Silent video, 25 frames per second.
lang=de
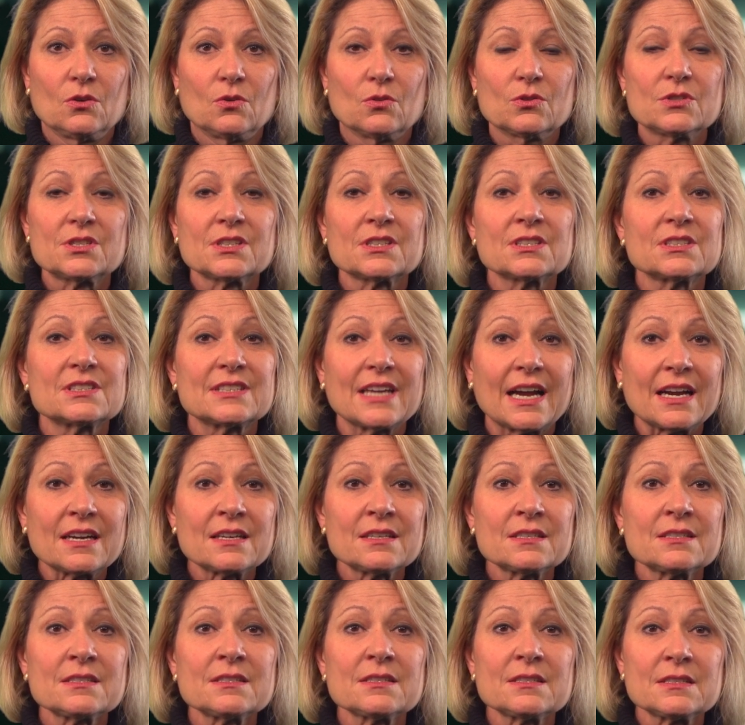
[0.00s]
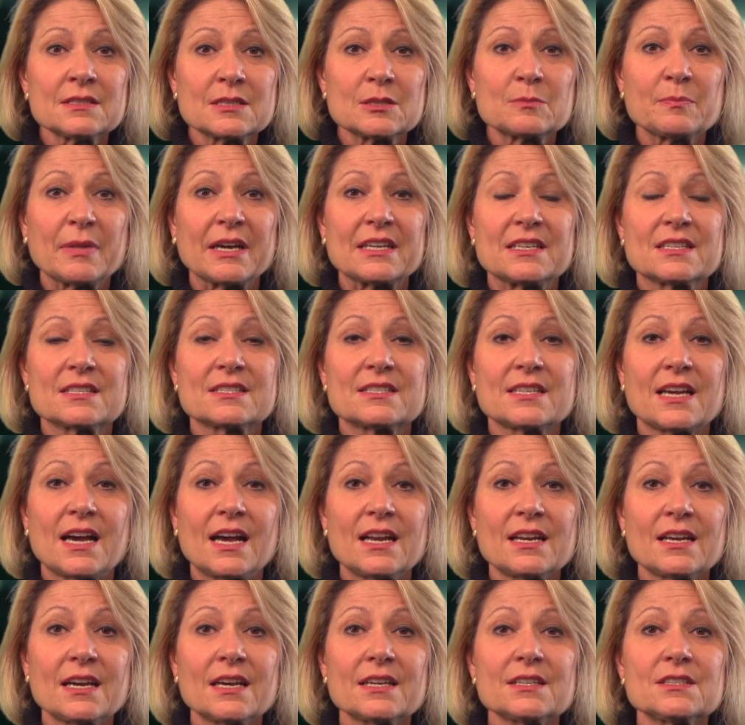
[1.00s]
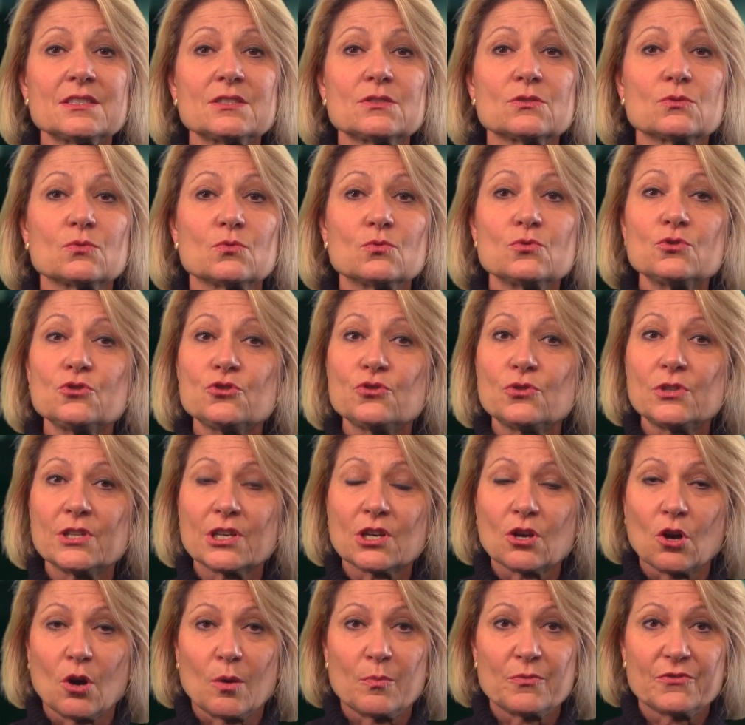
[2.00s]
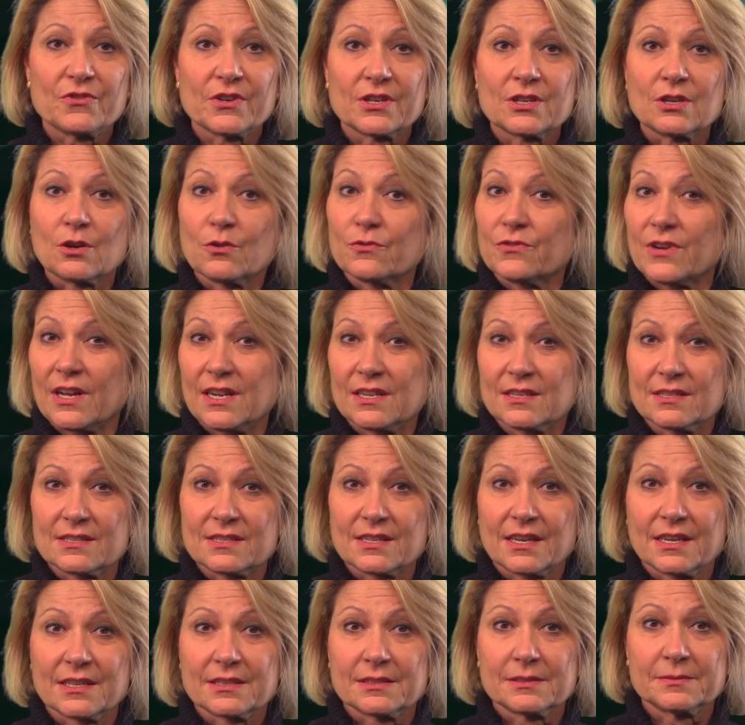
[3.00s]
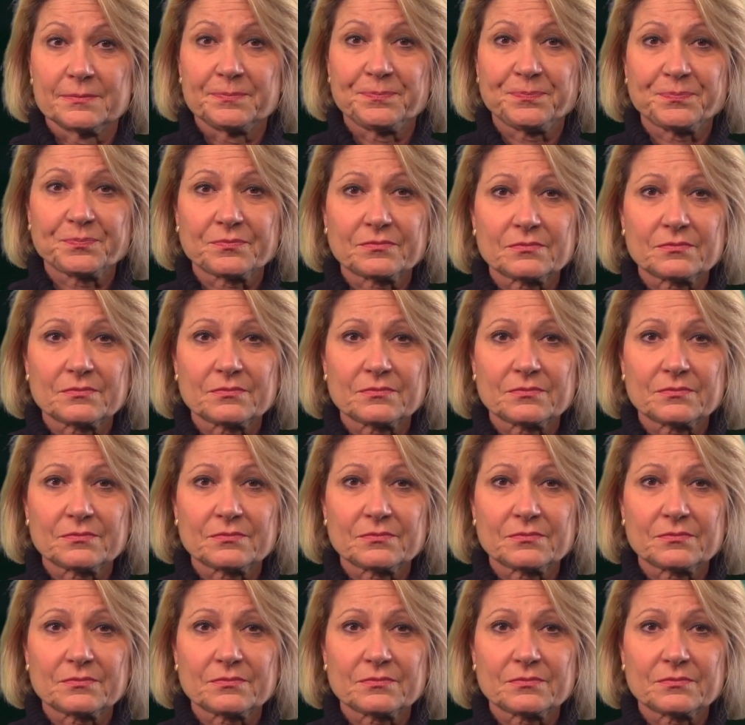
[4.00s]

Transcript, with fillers: Unsere Gedanken sind bei den zahlreichen unschuldigen Opfern auf allen Seiten.